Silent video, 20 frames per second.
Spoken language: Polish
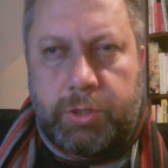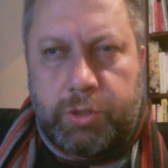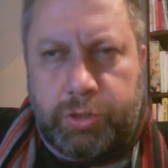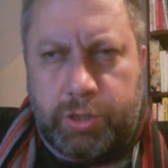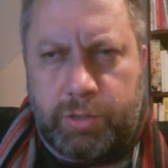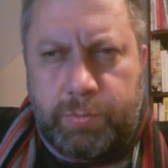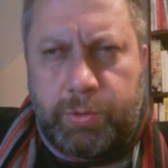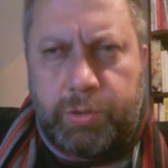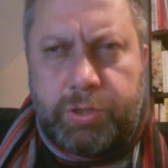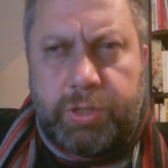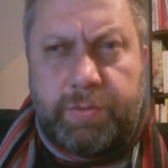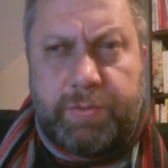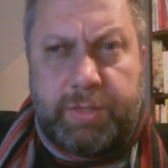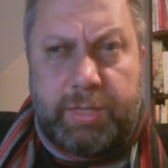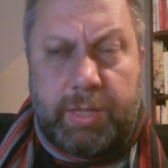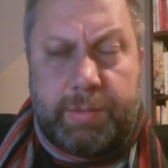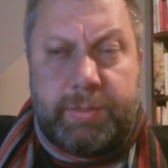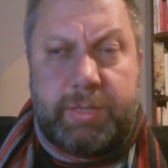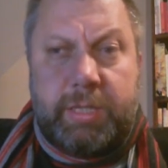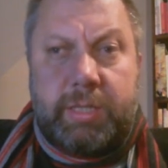Szczęść Boże,
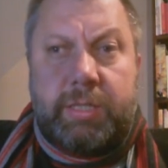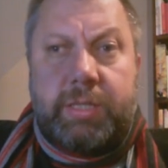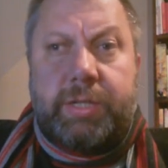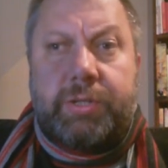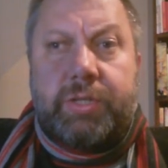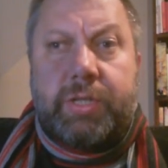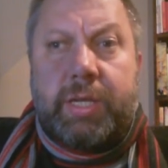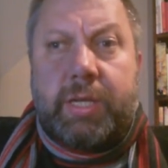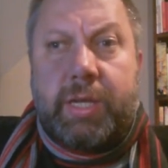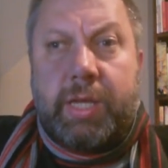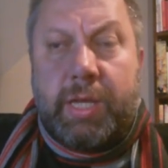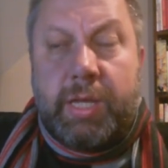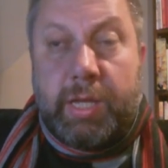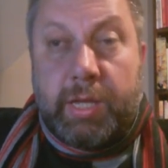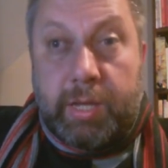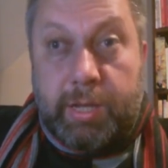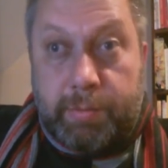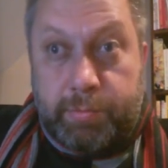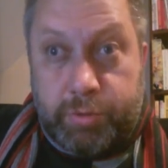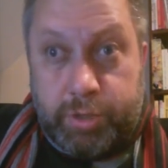witam serdecznie.
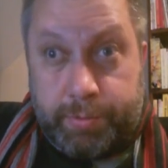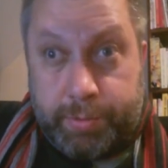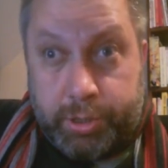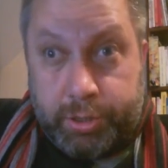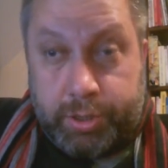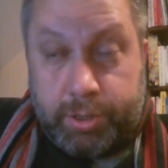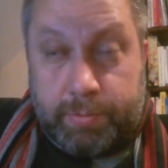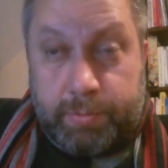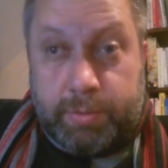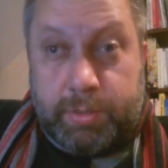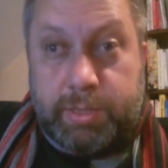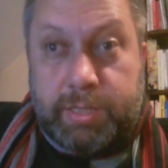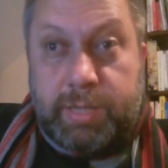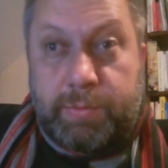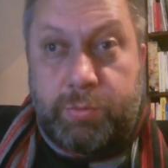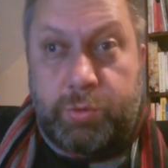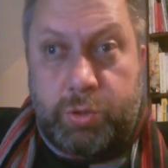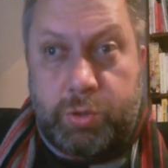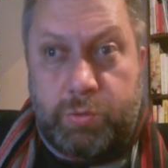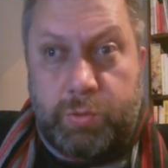Przepraszam
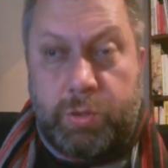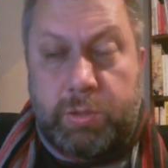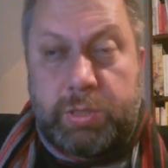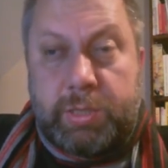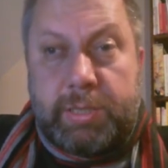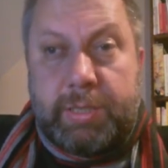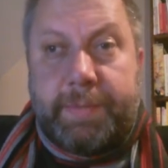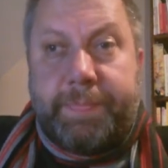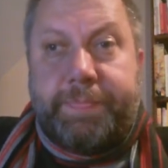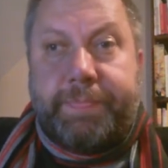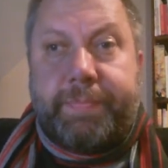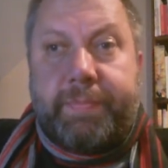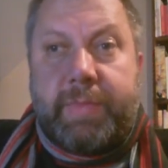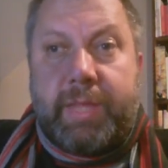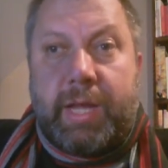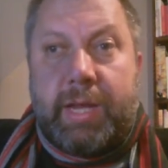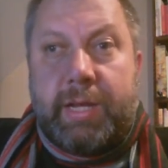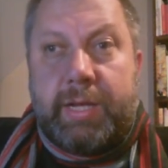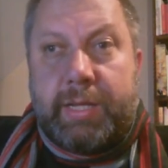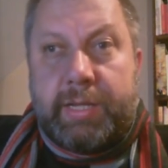za mój głos,
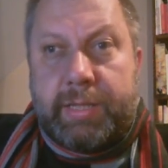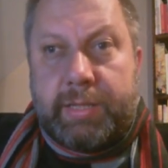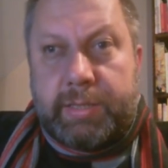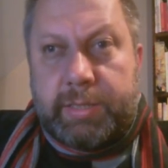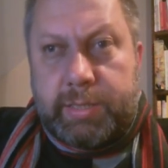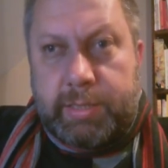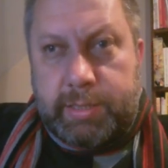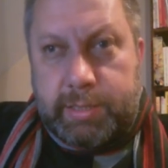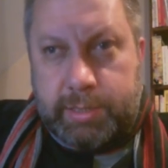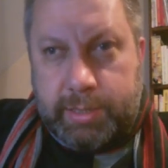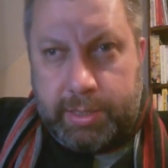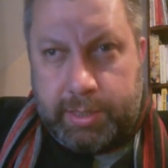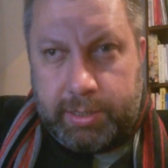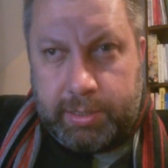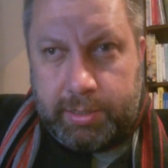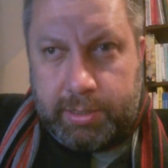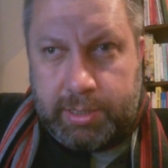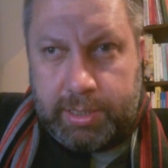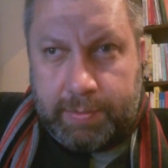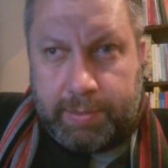ale
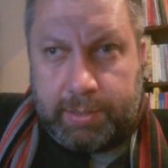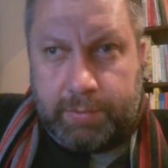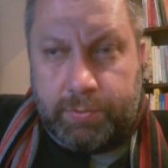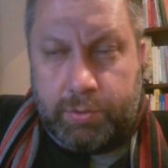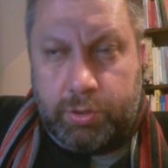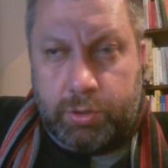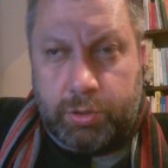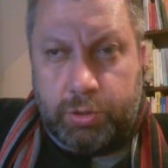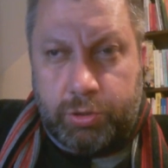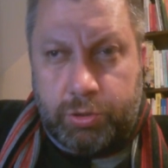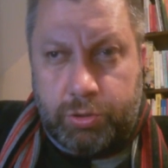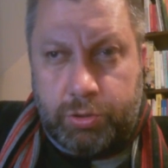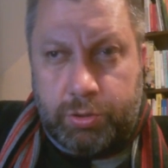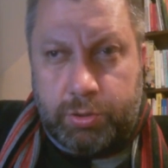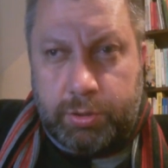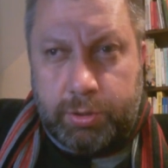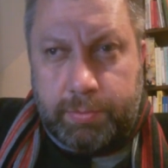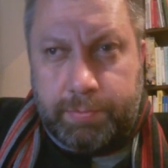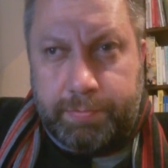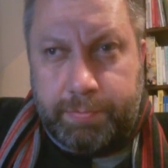chcę załatwić
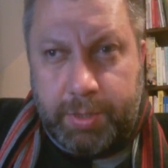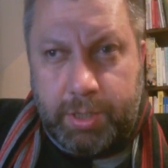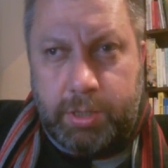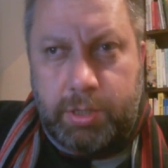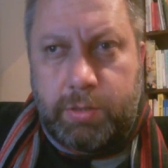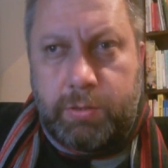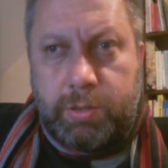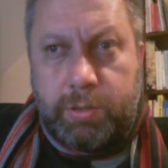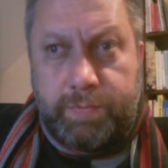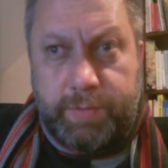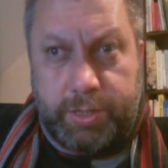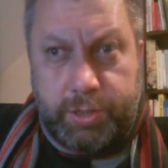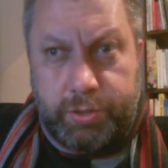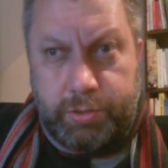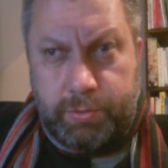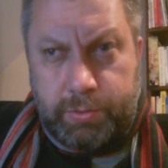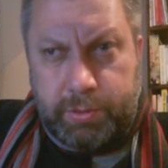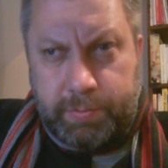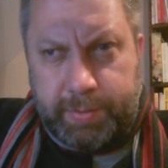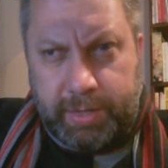dość pilną i
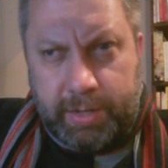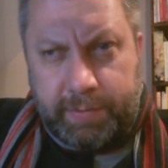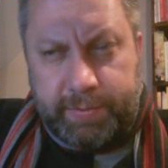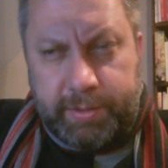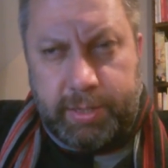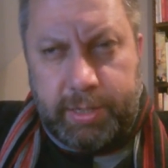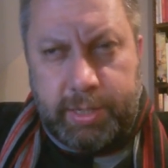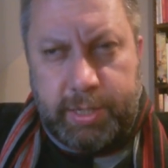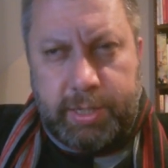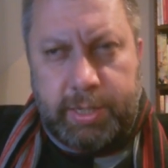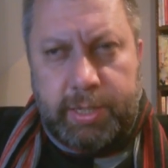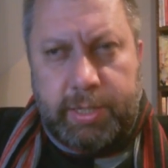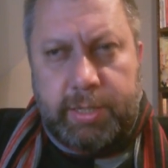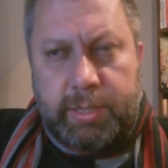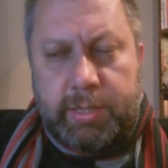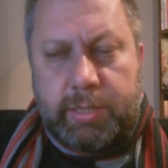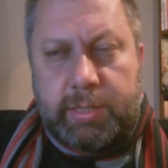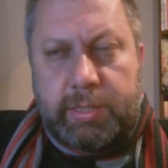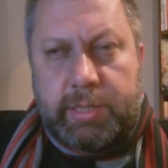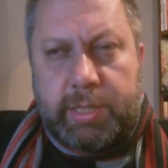ważną sprawę.
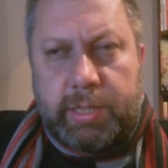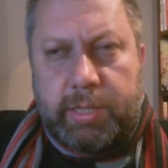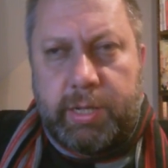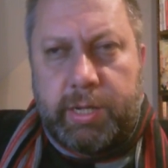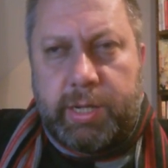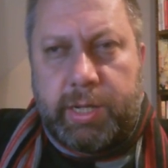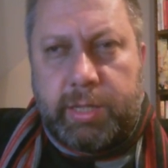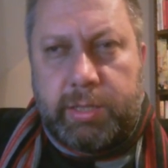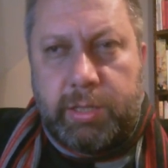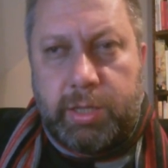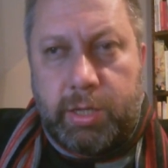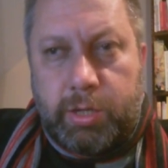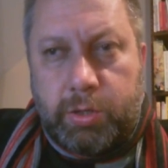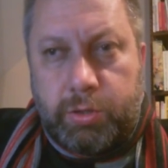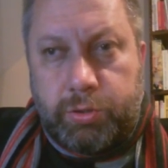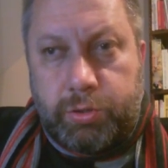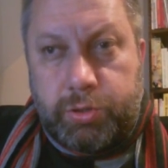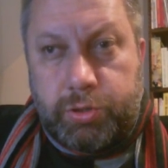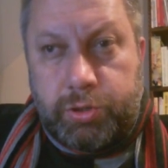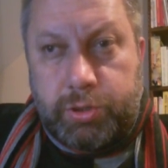Za kilka dni
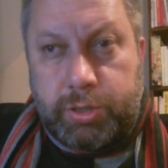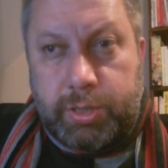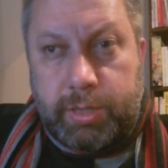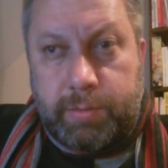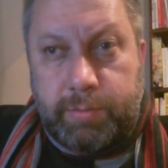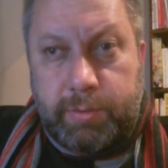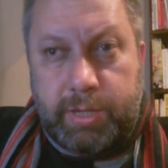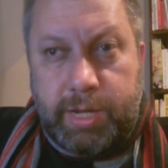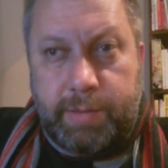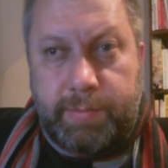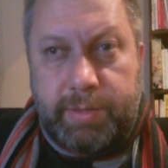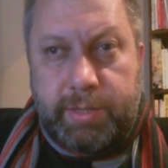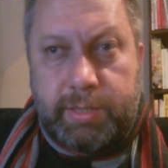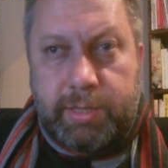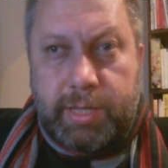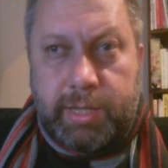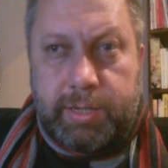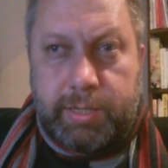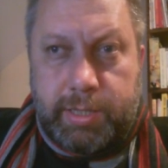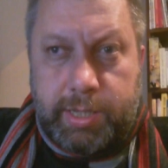kończy się
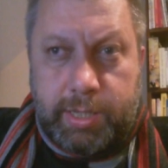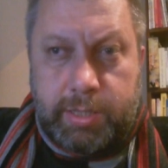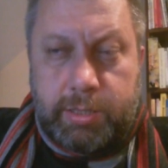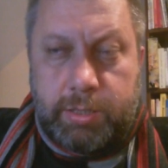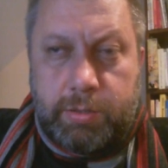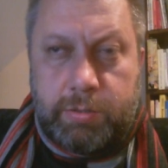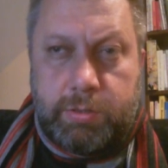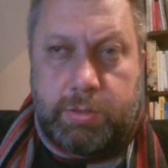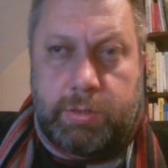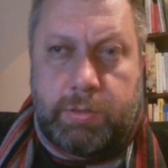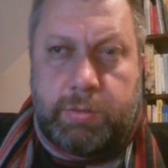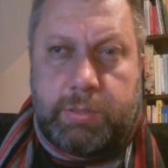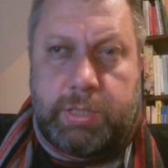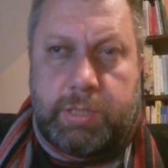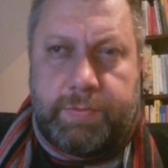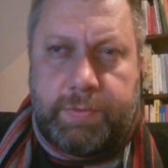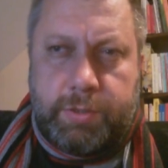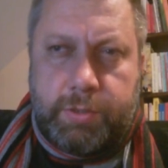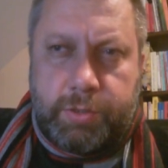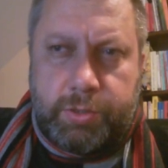abonament ankiety, którą
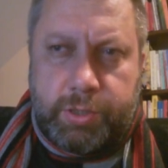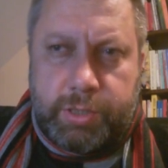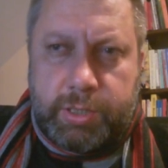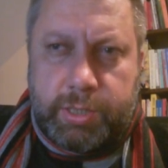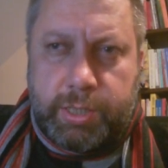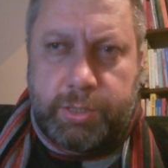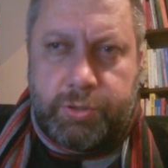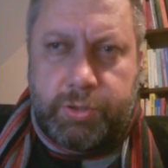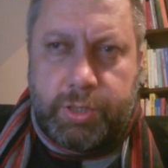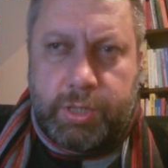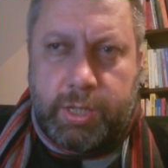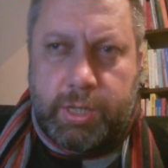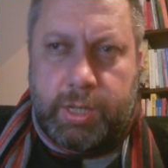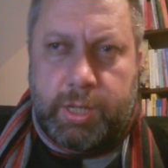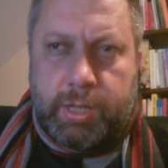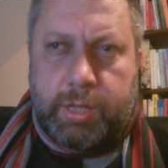chcę wykorzystać